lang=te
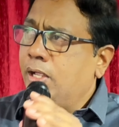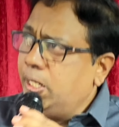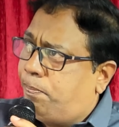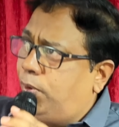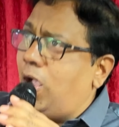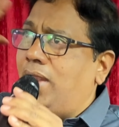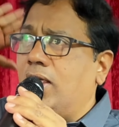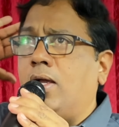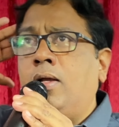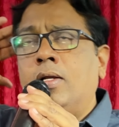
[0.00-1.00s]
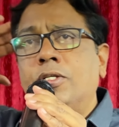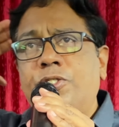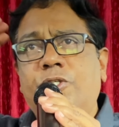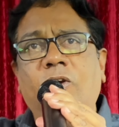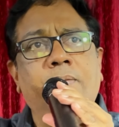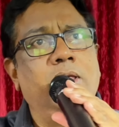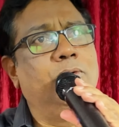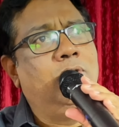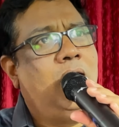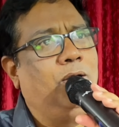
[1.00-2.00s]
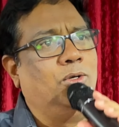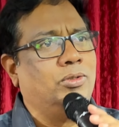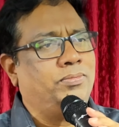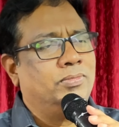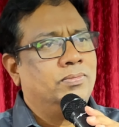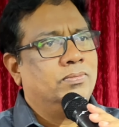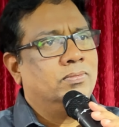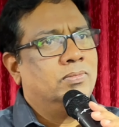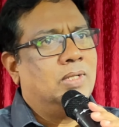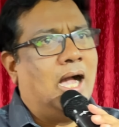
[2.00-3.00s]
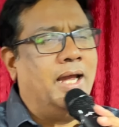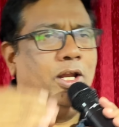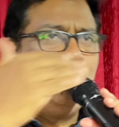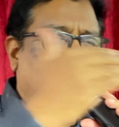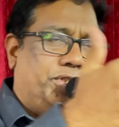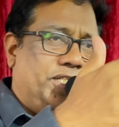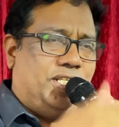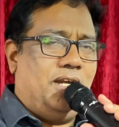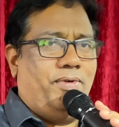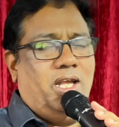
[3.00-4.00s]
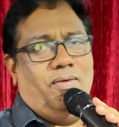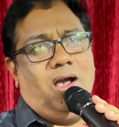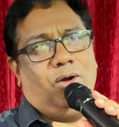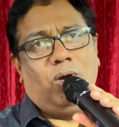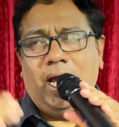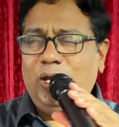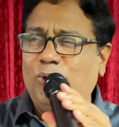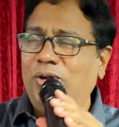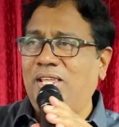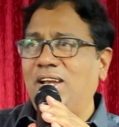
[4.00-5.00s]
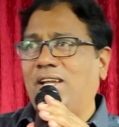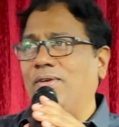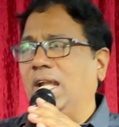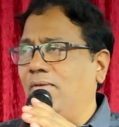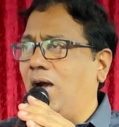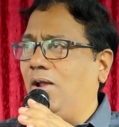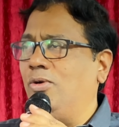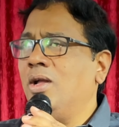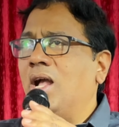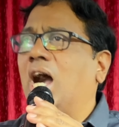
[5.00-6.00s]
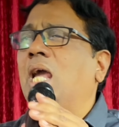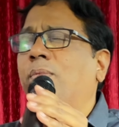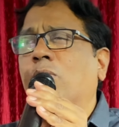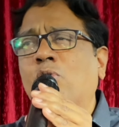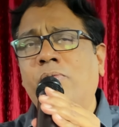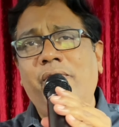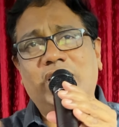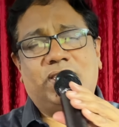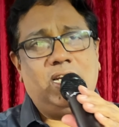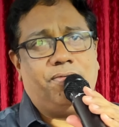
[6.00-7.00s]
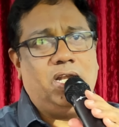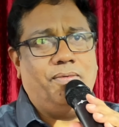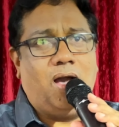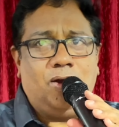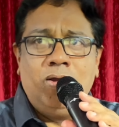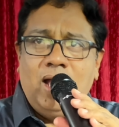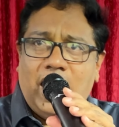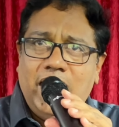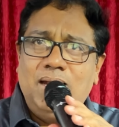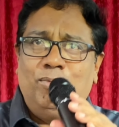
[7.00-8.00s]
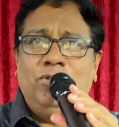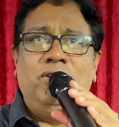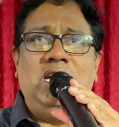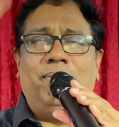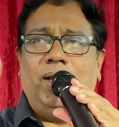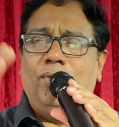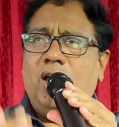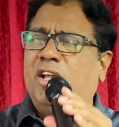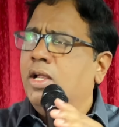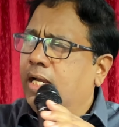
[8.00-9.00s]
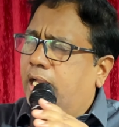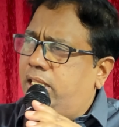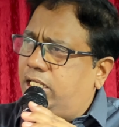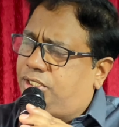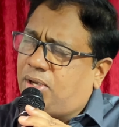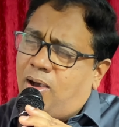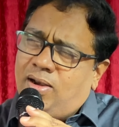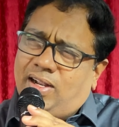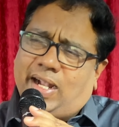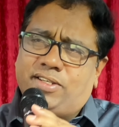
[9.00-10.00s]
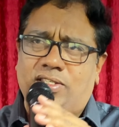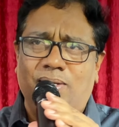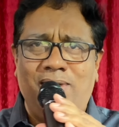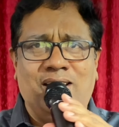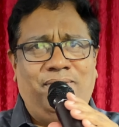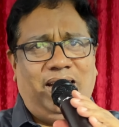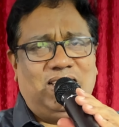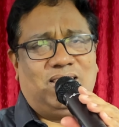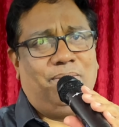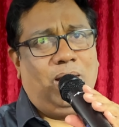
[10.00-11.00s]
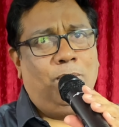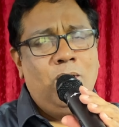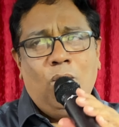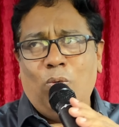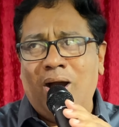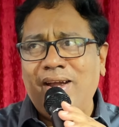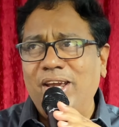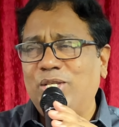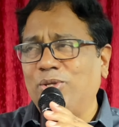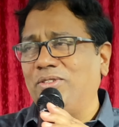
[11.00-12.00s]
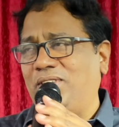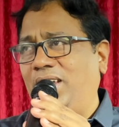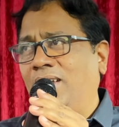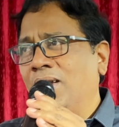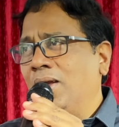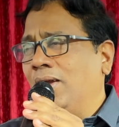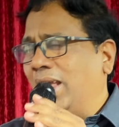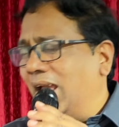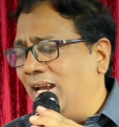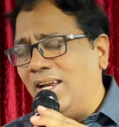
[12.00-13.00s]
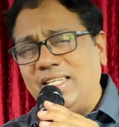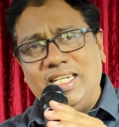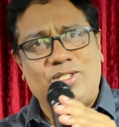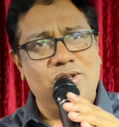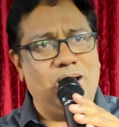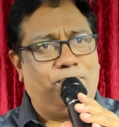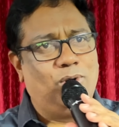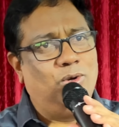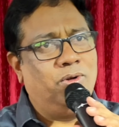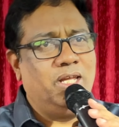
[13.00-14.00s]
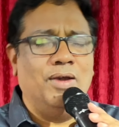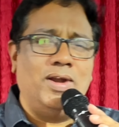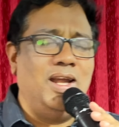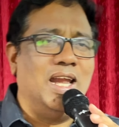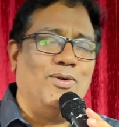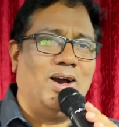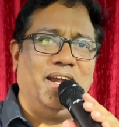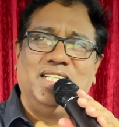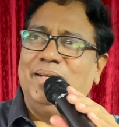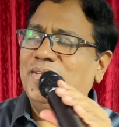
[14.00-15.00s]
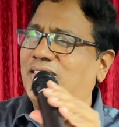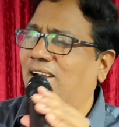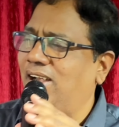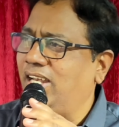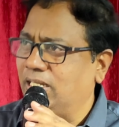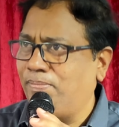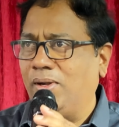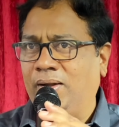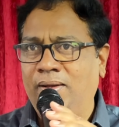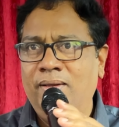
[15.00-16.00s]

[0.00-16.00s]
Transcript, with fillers: ఇప్పుడు ఆయన సులి మీద ఉన్నాడు ఆయన్ని దూషించినటువంటి వారు ఆయన కొట్టినటువంటి వారు ఆయన మీద భూమి వేసినటువంటి వారు ఆయన ముందు నిలబడి ఉన్నారు ఇది చాలా కష్టమైనటువంటి సమయం వారిని చూసి హేళన చేస్తున్నప్పుడు ఎవరైనా వారిని క్షమిస్తారా అంటే చెప్పండి